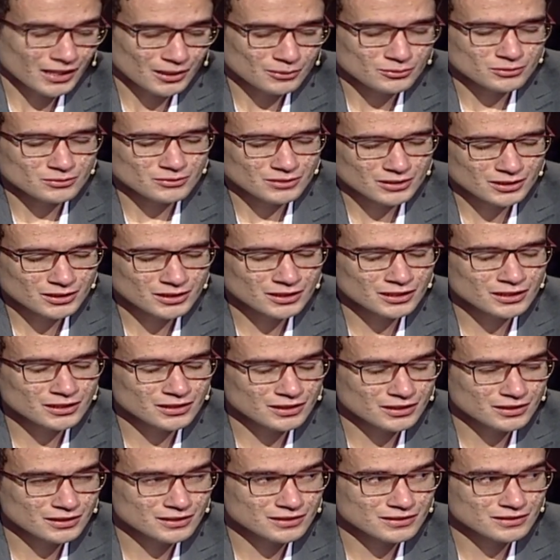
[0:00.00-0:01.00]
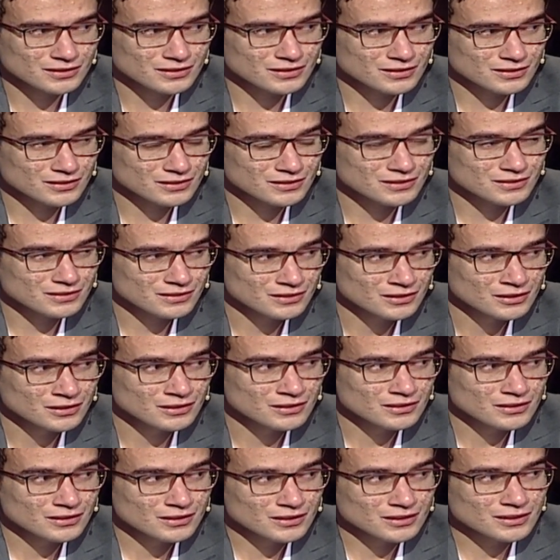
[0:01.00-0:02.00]
صعب جدا انا
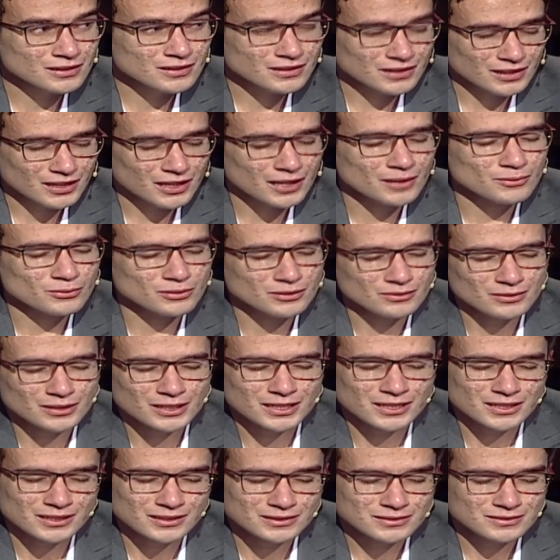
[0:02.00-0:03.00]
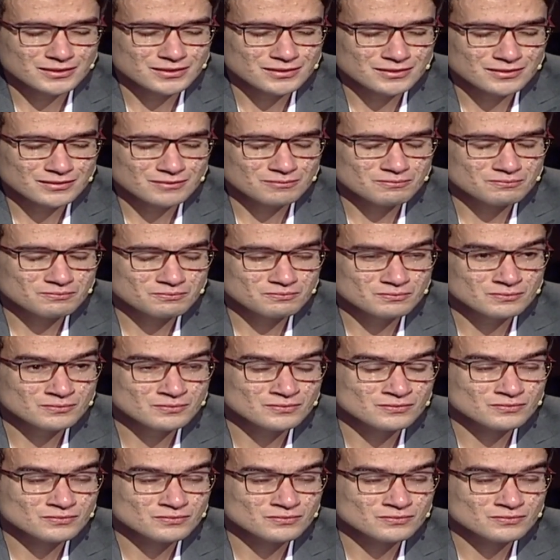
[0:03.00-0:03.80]
عارف الموقف ولكن انت عملت اللي